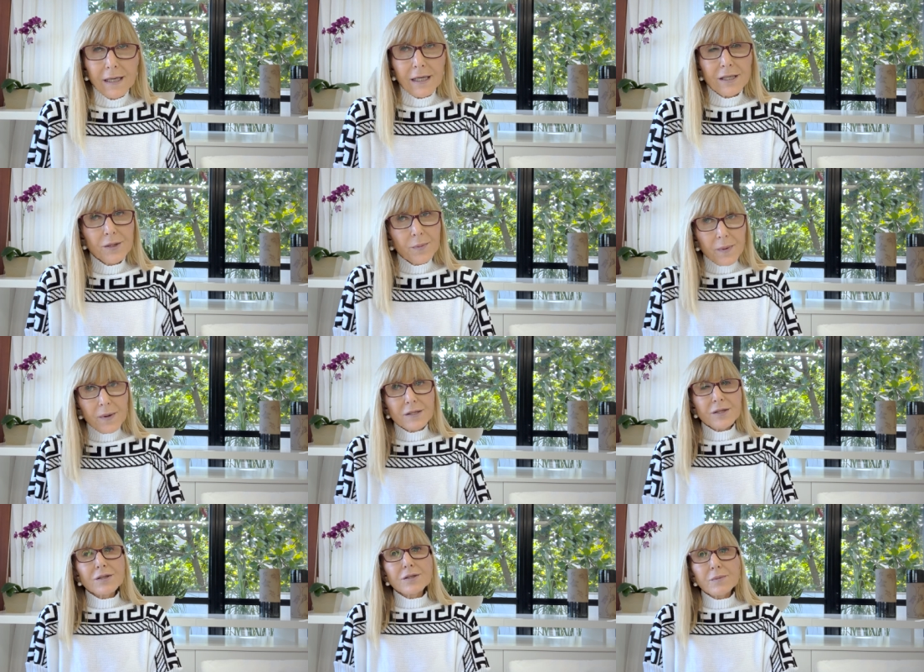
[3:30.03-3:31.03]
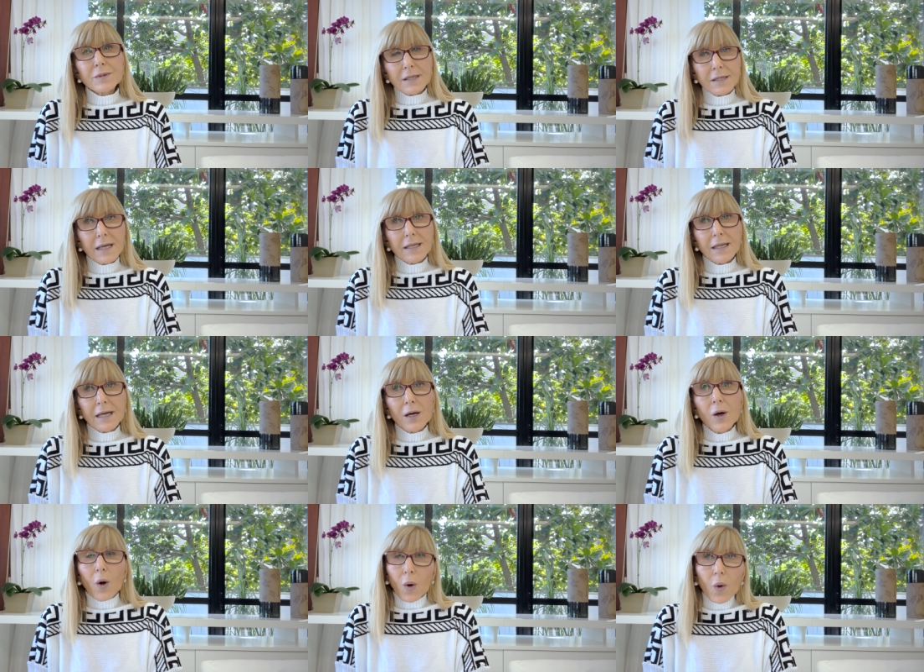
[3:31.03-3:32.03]
e depois nós vamos entender
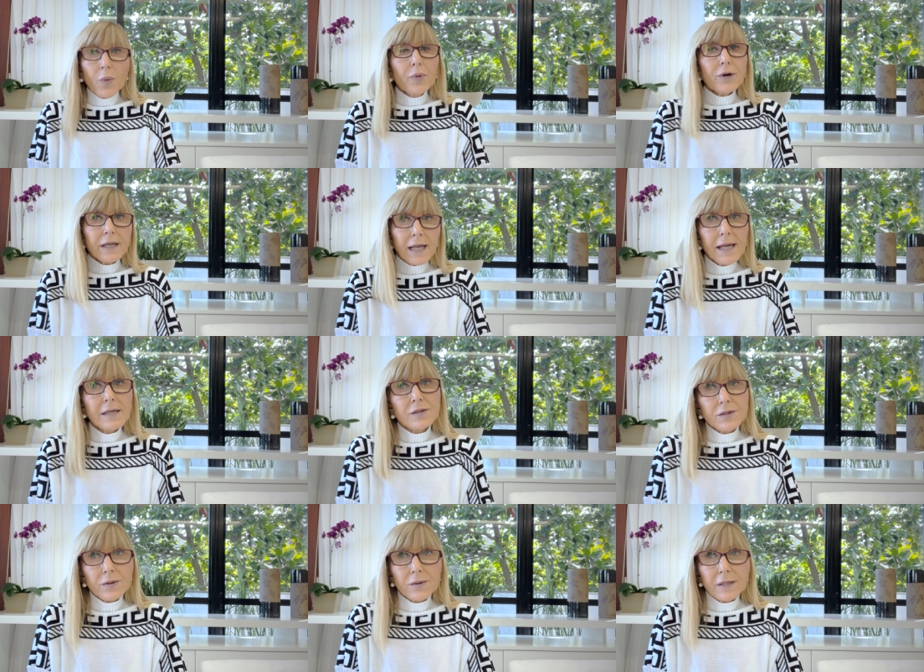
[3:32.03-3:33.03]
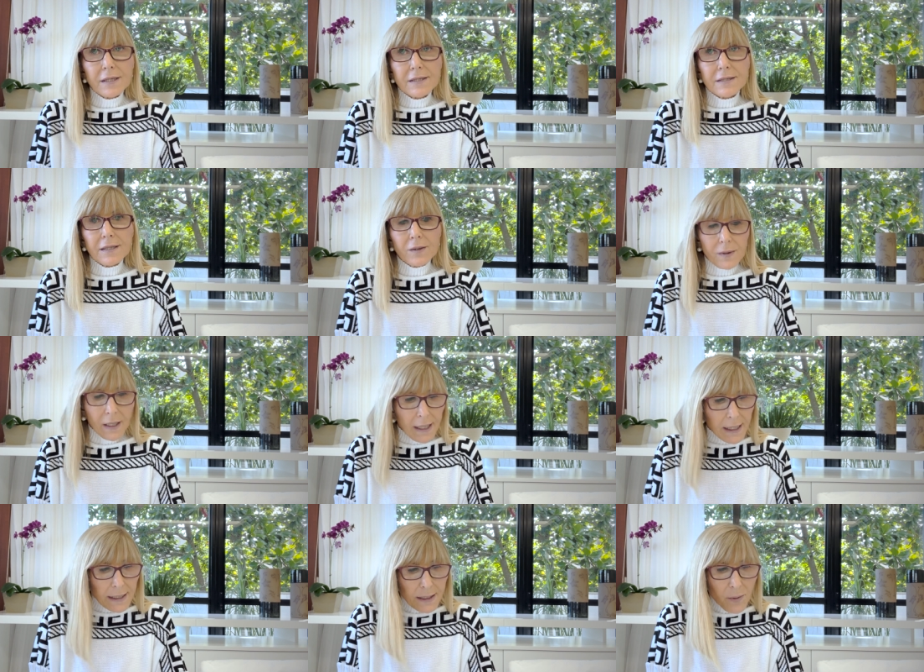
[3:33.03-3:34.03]
o porquê isso aconteceu.
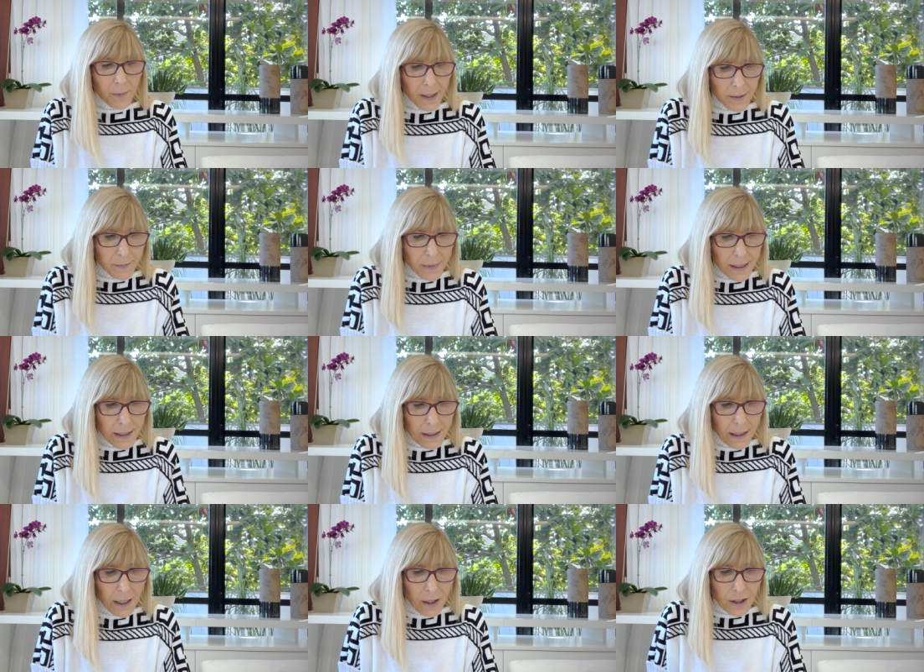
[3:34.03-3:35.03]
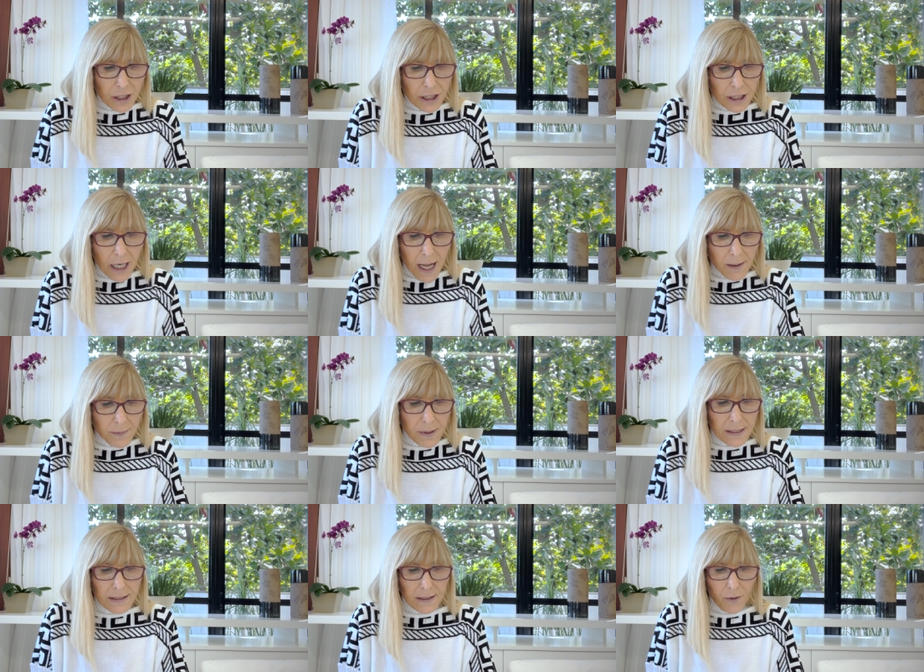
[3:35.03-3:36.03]
Então, para mim,
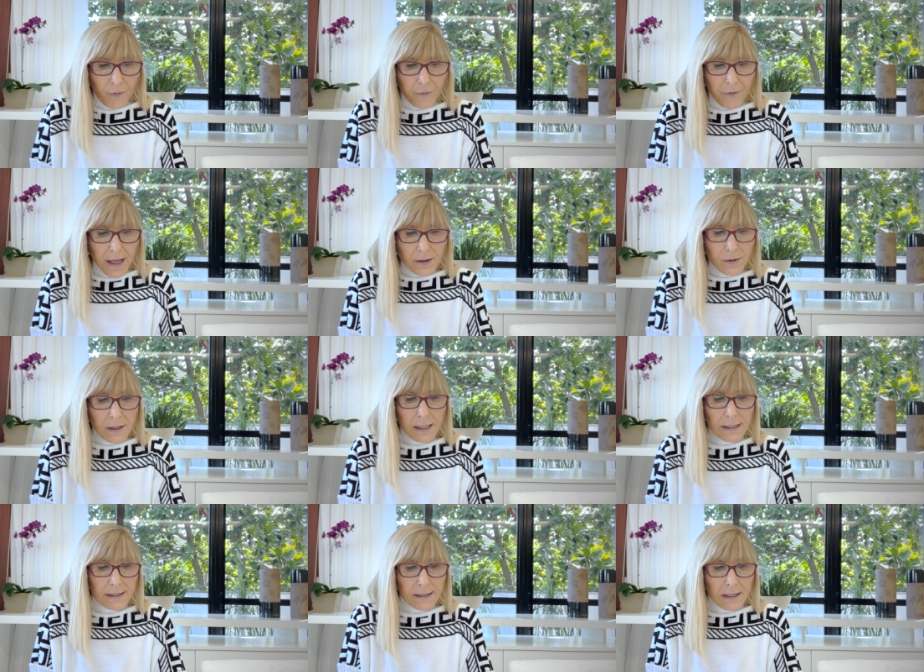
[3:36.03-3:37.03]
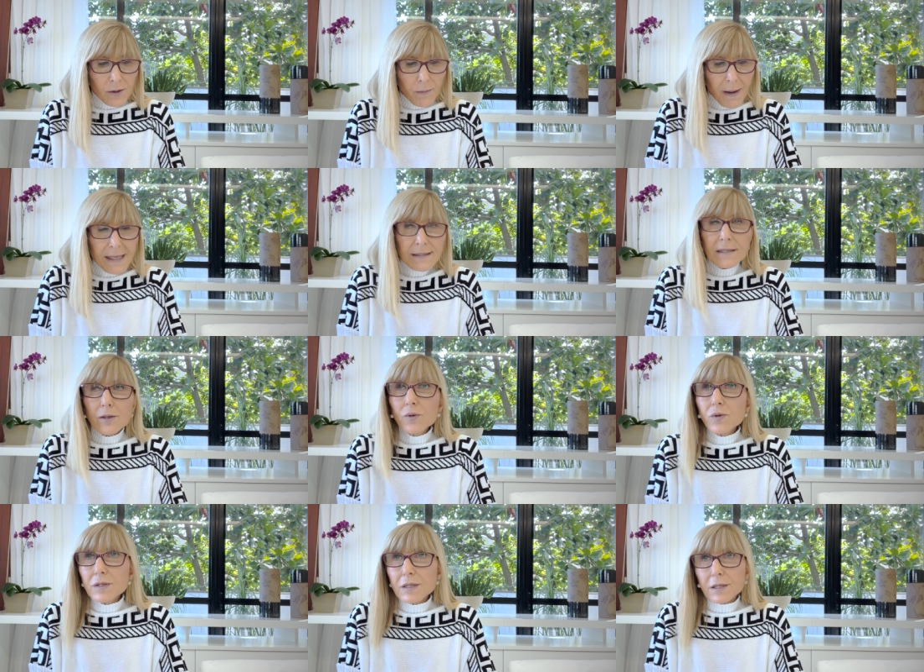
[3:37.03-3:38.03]
Jabes, o fato dele ser o mais
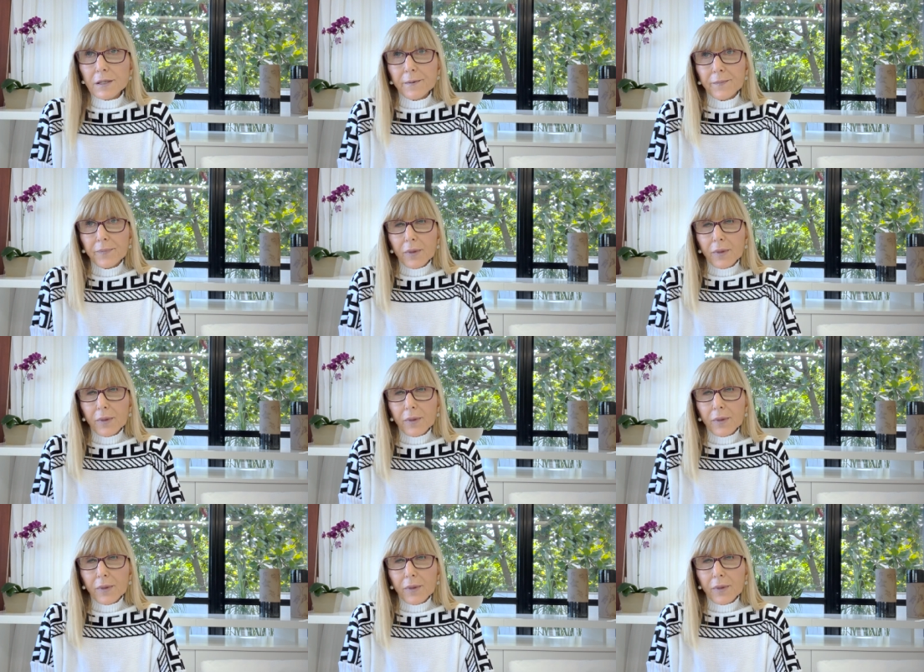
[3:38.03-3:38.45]
ilustre,